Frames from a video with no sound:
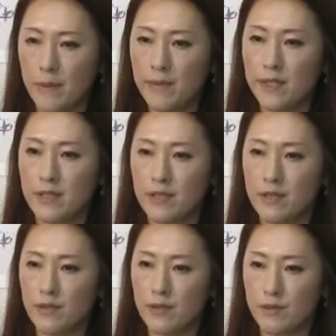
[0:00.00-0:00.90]
今までは
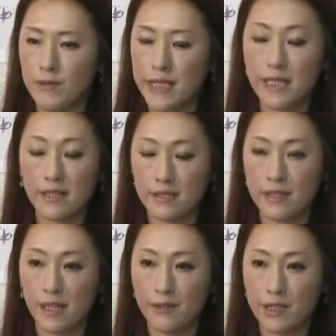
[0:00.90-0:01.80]
ずっとそのフィジカル
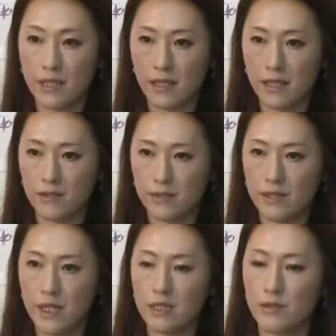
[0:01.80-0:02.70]
に頼るサッカーその
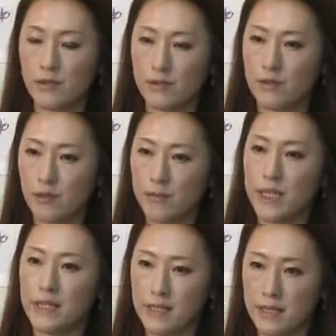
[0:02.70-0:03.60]
裏にどんどん飛
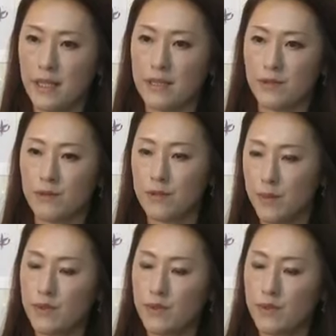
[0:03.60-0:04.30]
び出してそこに